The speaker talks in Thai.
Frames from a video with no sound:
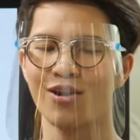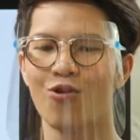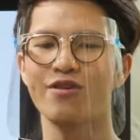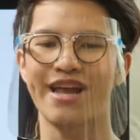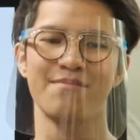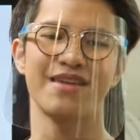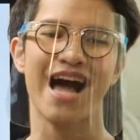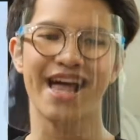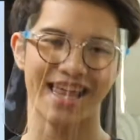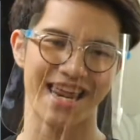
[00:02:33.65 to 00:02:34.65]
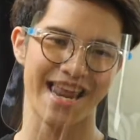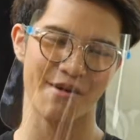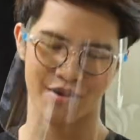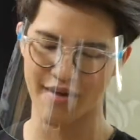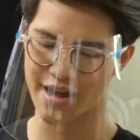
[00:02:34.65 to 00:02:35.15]
โลกนี้มีธาตุอะไรแล้ว
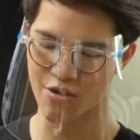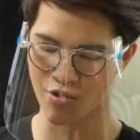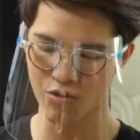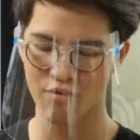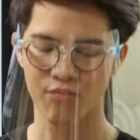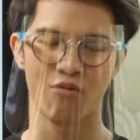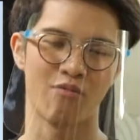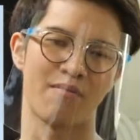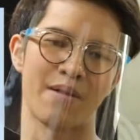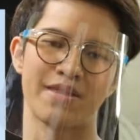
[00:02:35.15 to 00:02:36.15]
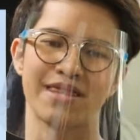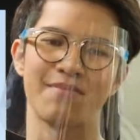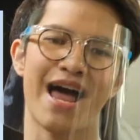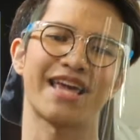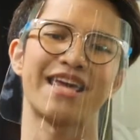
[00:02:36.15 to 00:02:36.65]
เท่าไหร่ เขาก็รวบรวมออกมาเป็น
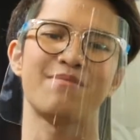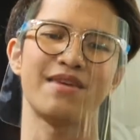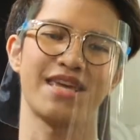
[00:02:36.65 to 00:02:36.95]
ตำราเคมี